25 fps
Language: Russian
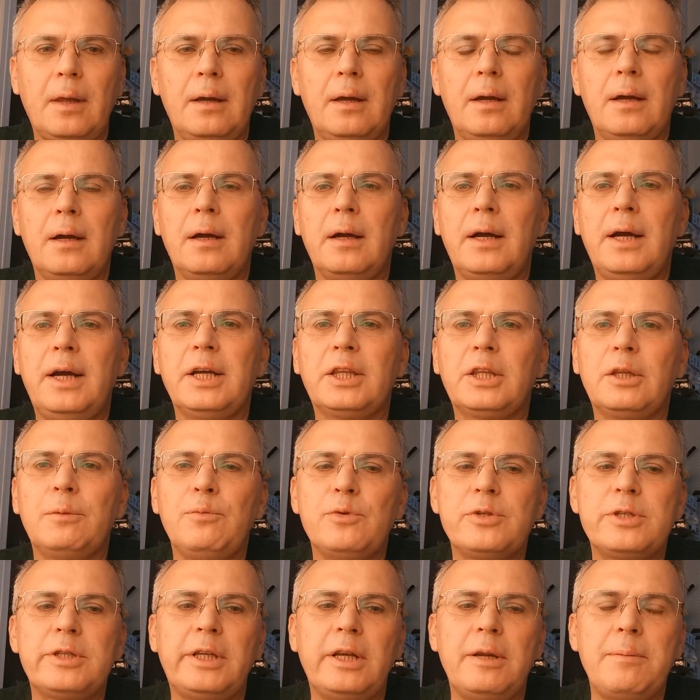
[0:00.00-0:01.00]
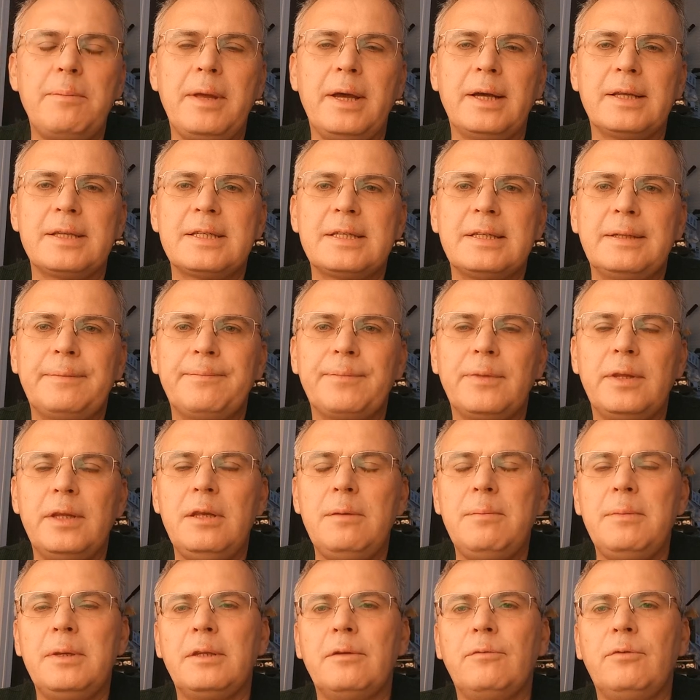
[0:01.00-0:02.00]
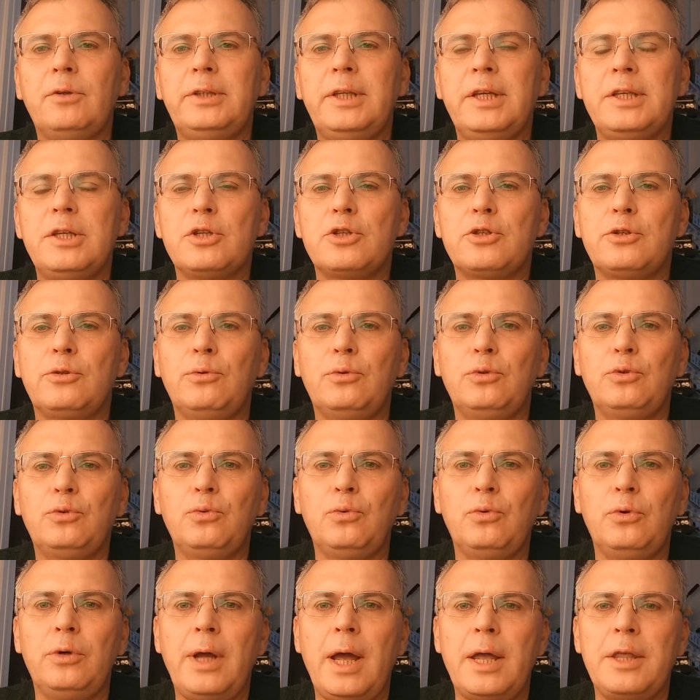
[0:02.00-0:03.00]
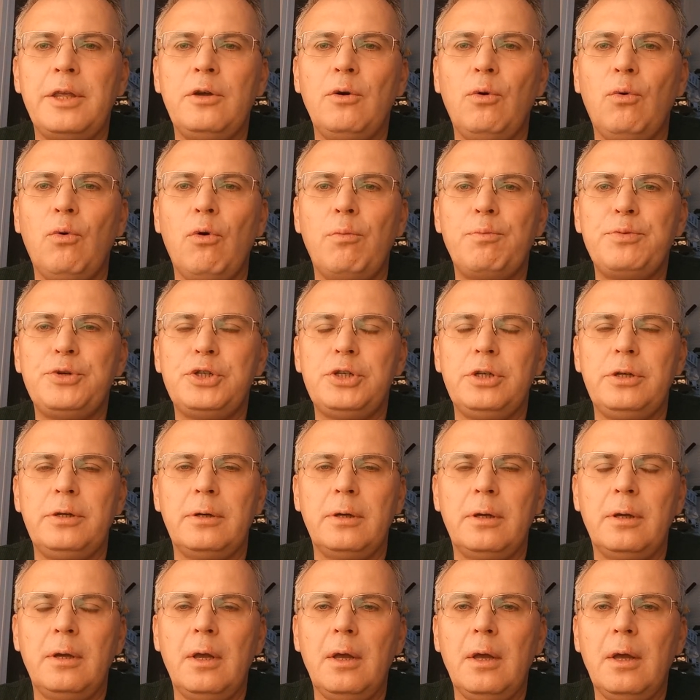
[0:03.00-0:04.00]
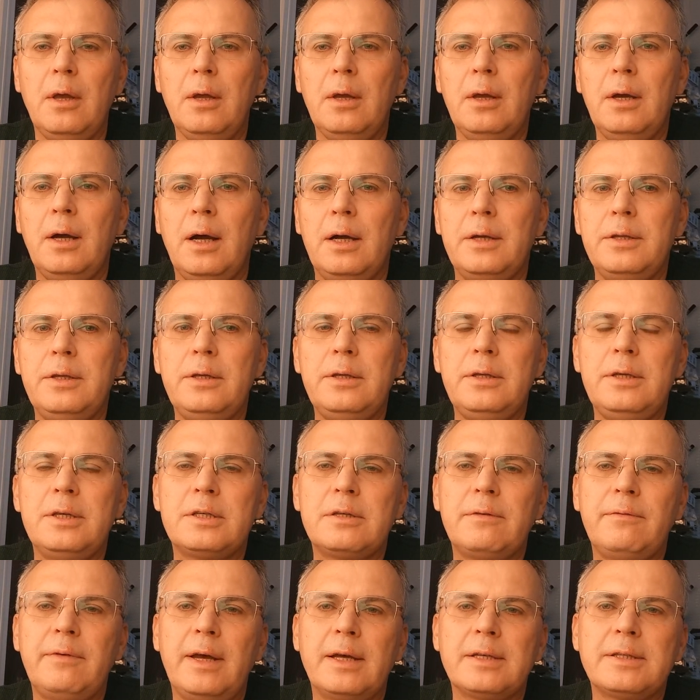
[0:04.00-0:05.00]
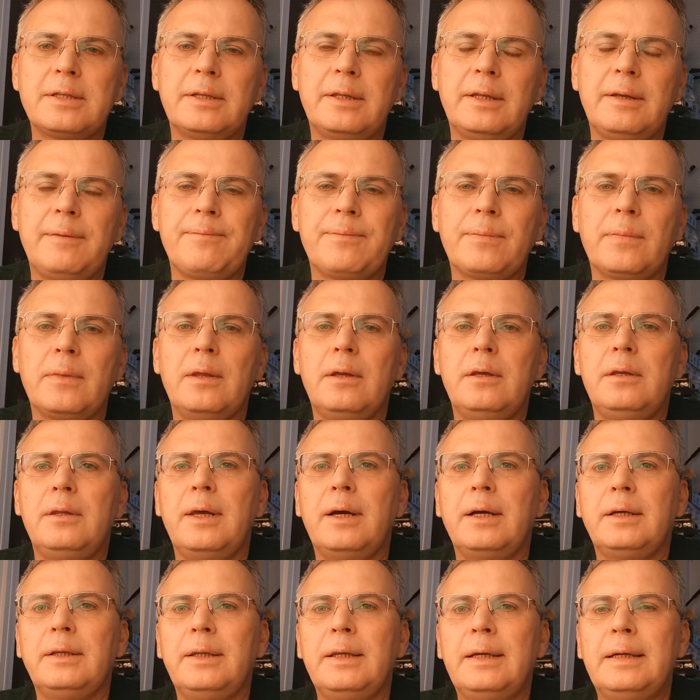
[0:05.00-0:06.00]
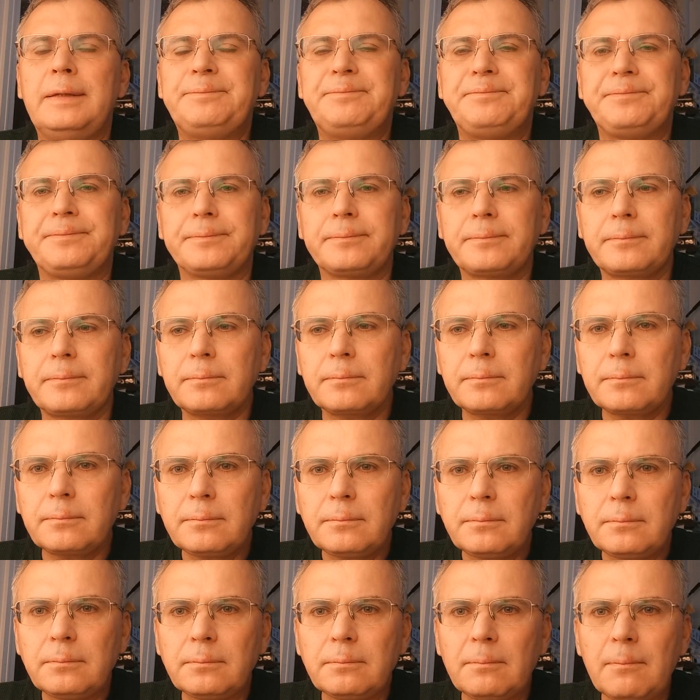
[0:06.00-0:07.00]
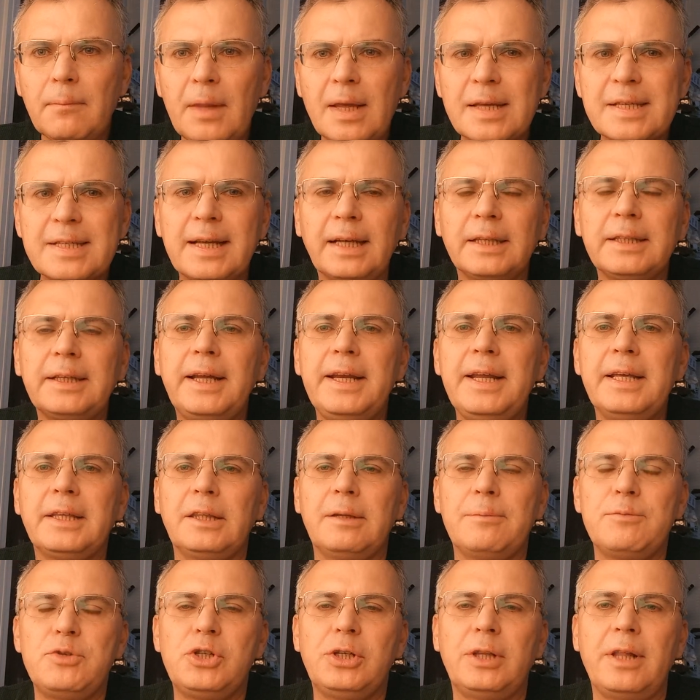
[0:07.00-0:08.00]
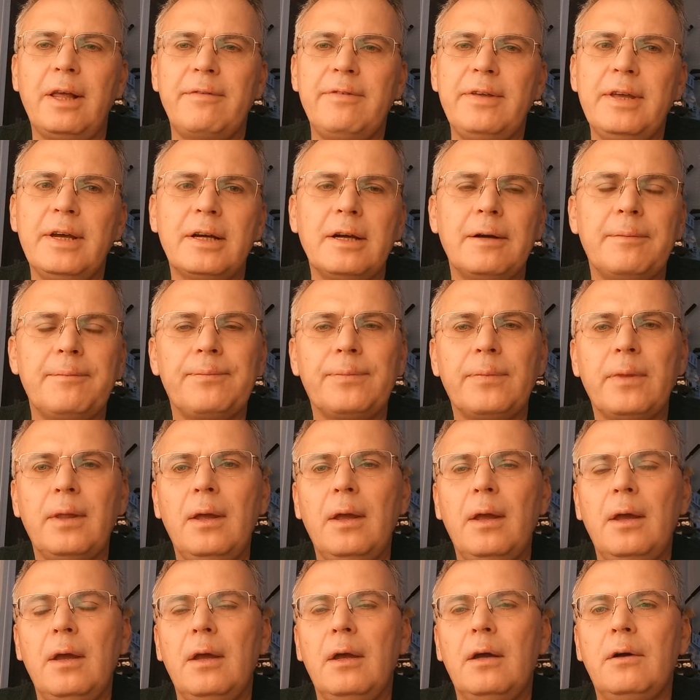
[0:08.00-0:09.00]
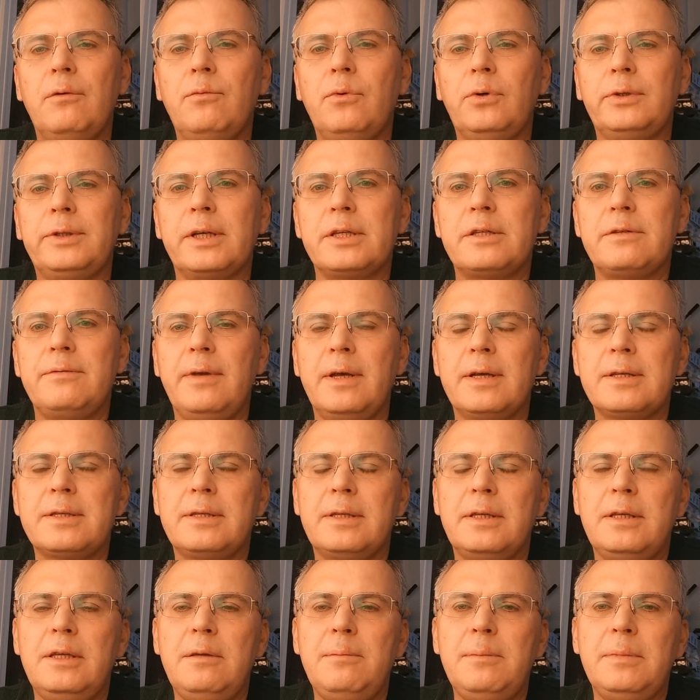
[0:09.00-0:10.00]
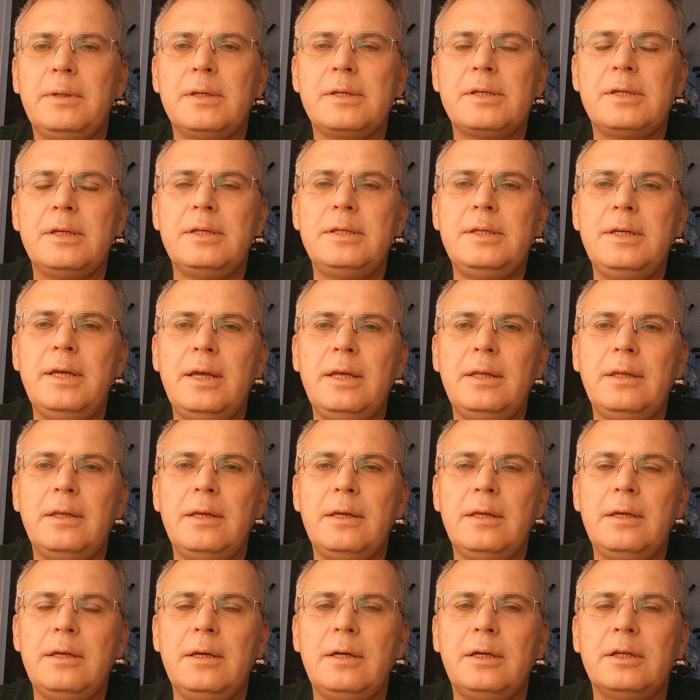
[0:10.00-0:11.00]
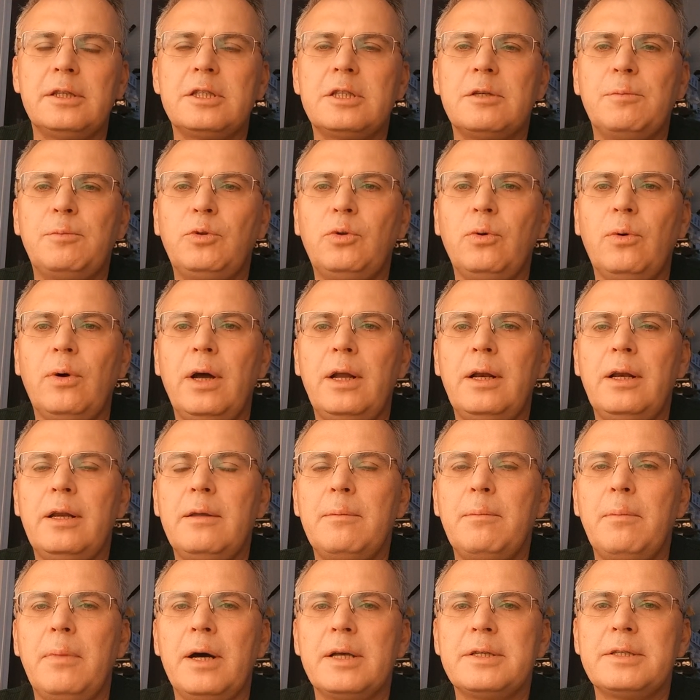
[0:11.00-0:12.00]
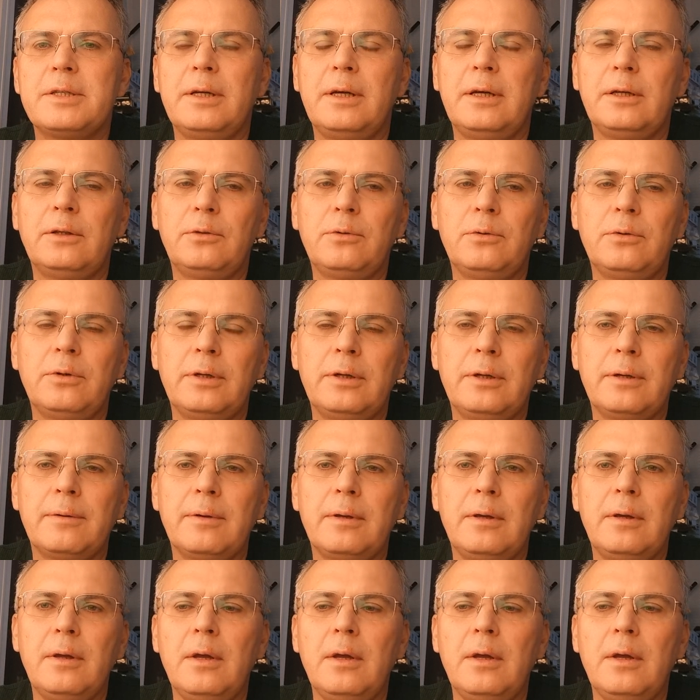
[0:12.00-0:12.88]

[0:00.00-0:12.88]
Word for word: э, к этому стремятся именно вот эти структуры, они общие, они не связаны иногда с конкретным человеком, вот, а связаны именно с идейной и концептуальной базой, которая